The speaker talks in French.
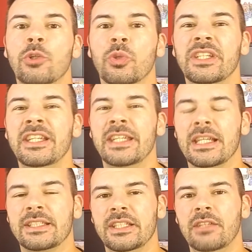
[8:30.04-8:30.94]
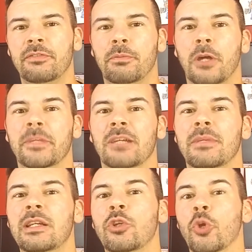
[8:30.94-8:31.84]
côtés négatifs,
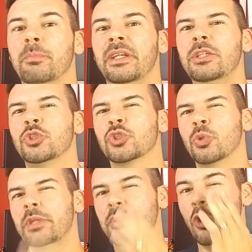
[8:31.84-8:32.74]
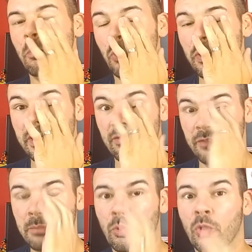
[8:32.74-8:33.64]
premièrement, le prix du jeu est un peu
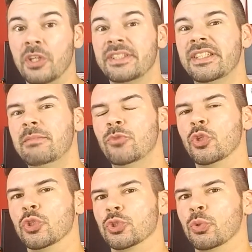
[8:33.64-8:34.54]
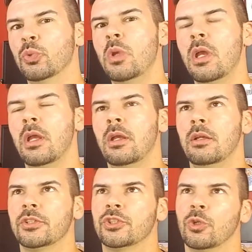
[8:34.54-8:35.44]
élevé pour le type de jeu.
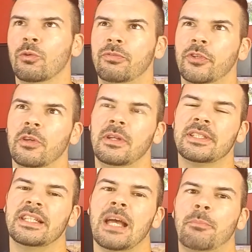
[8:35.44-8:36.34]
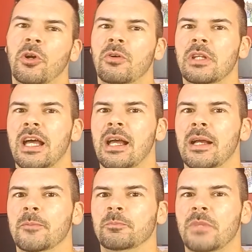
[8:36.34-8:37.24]
Sauf que c'est la,
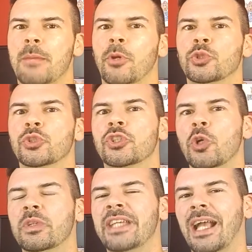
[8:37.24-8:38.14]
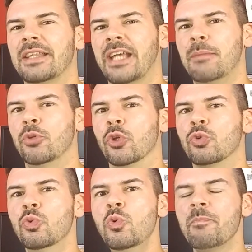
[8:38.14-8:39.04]
production qui rattrape le
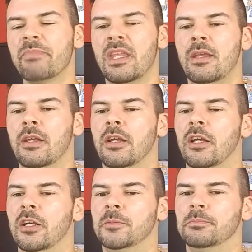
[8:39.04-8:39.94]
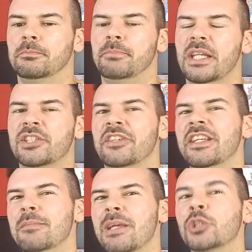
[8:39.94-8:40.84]
coût. Euh,
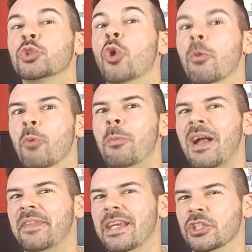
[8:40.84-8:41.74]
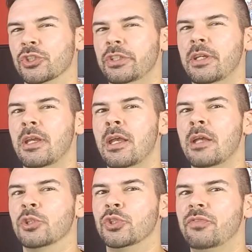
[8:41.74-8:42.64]
personnellement, je suis un peu partagé
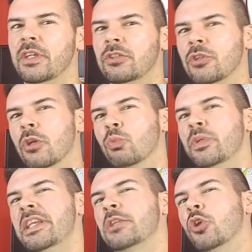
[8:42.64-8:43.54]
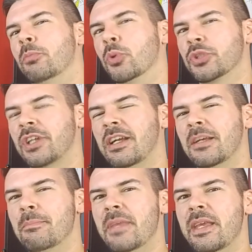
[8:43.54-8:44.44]
du fait que oui, il est un peu
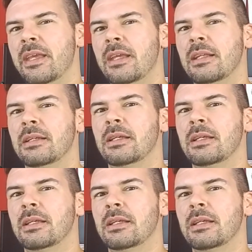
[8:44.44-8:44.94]
cher, mais